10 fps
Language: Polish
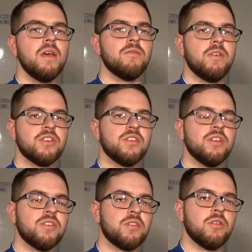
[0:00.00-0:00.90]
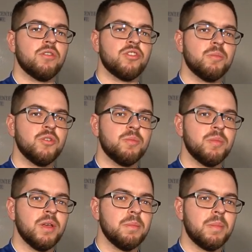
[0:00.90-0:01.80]
Ważne jest to,
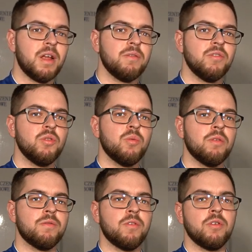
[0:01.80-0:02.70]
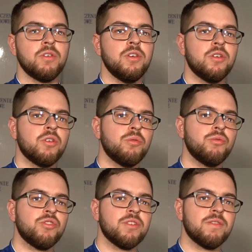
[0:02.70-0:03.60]
żebyśmy prawidłowo ich
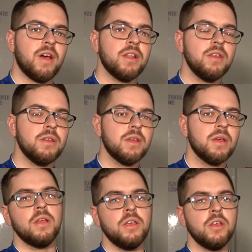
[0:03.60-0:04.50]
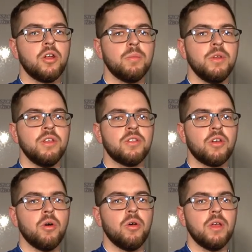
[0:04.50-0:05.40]
używali i robili
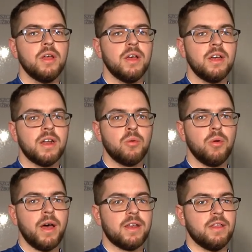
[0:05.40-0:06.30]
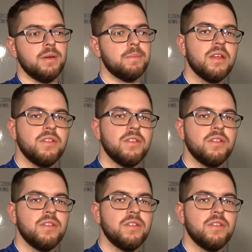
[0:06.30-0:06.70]
to regularnie.